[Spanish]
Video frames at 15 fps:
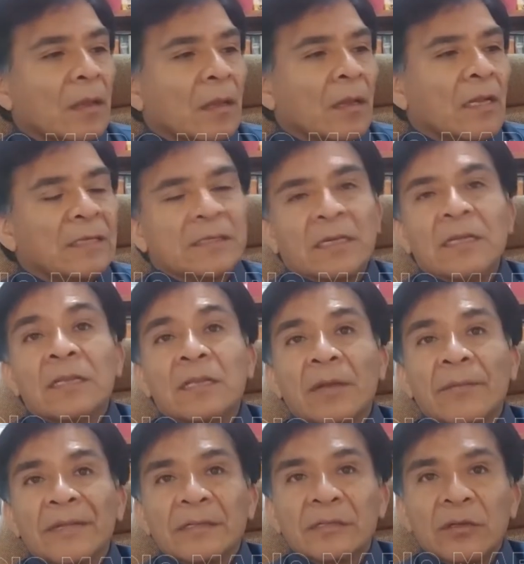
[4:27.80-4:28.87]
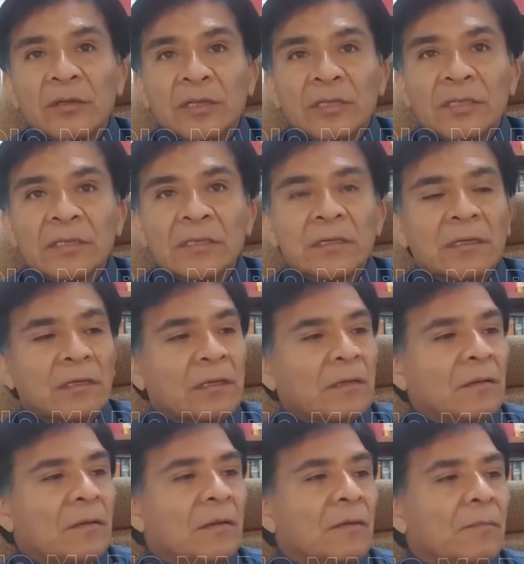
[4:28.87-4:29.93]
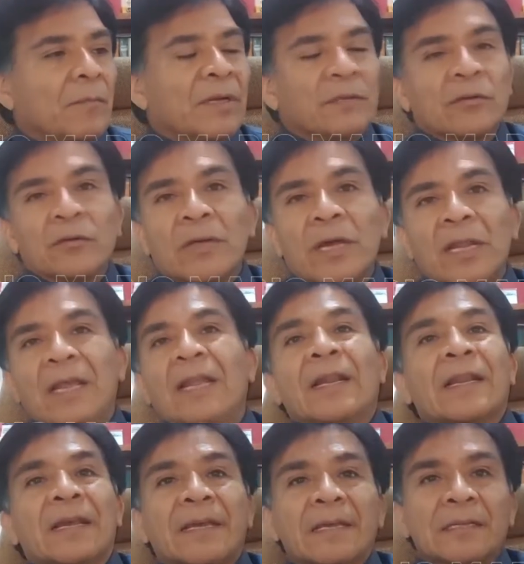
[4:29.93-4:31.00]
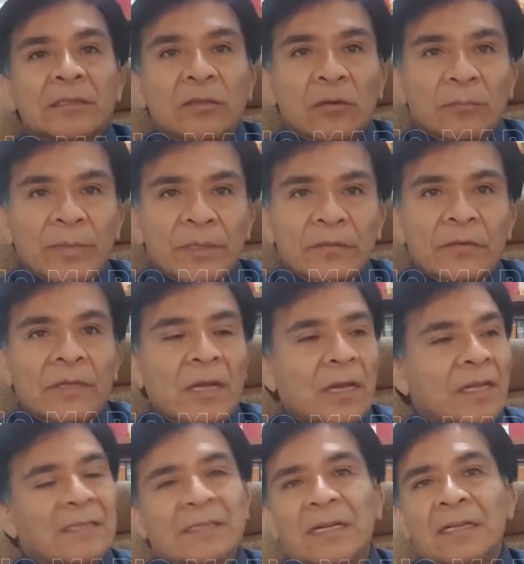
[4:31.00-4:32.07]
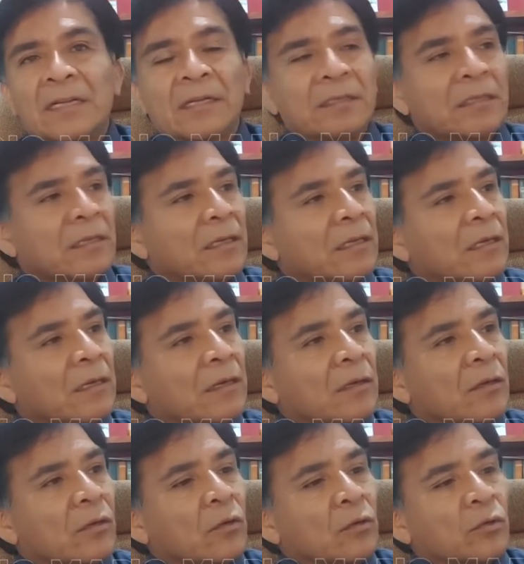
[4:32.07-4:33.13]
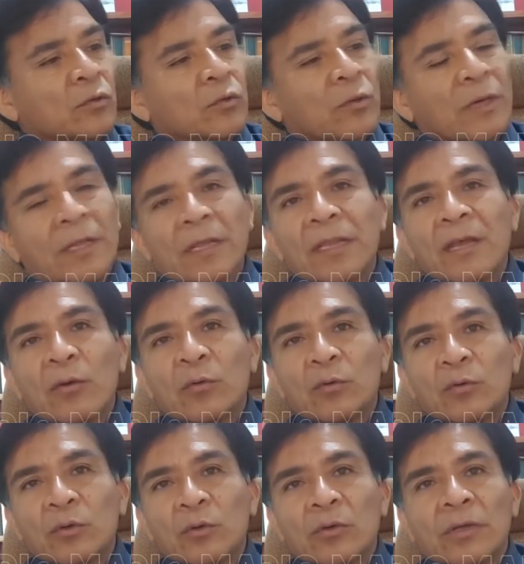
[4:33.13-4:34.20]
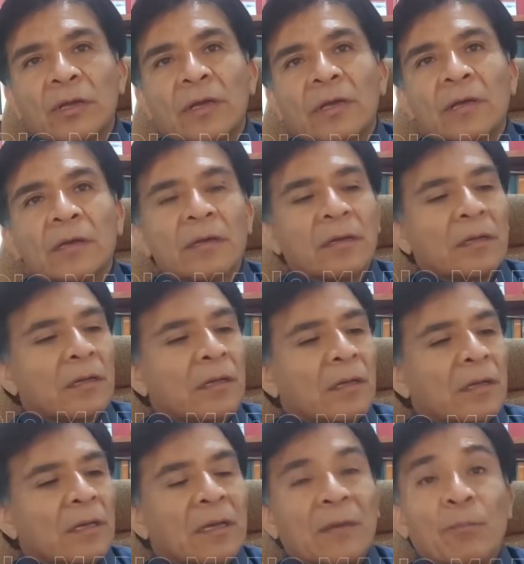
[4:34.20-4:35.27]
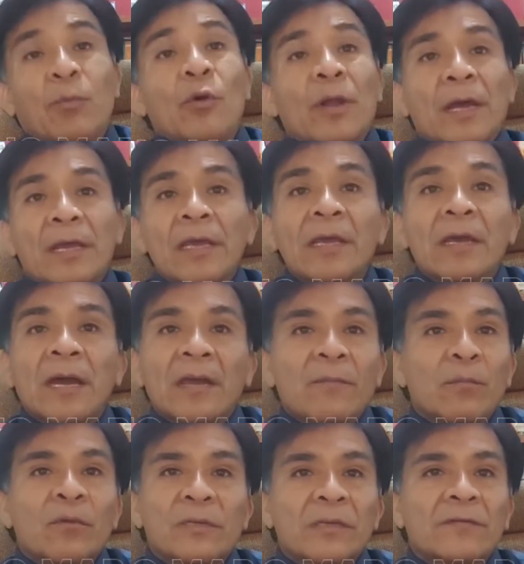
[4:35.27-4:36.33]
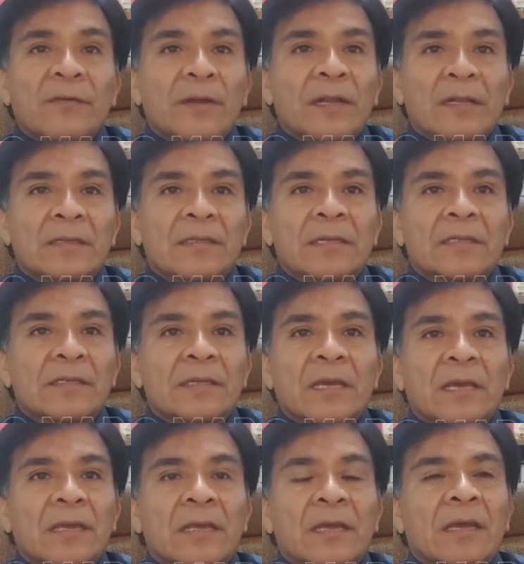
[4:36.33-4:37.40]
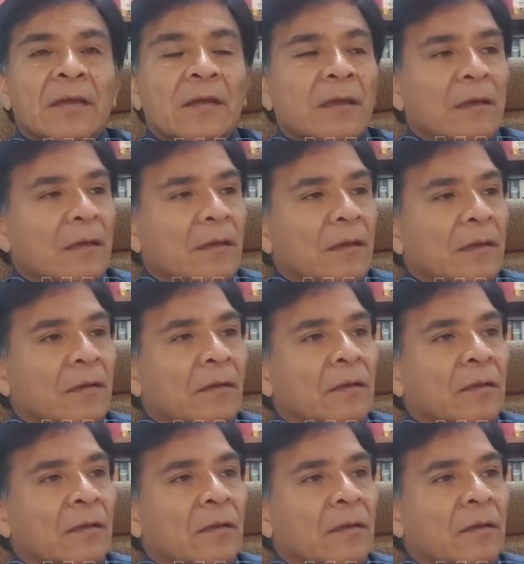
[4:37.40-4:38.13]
las intervenciones eh, eh, personales, el registro personal, las actas con su cadena de custodia. Eh, por ahí hay muchas falencias que hay que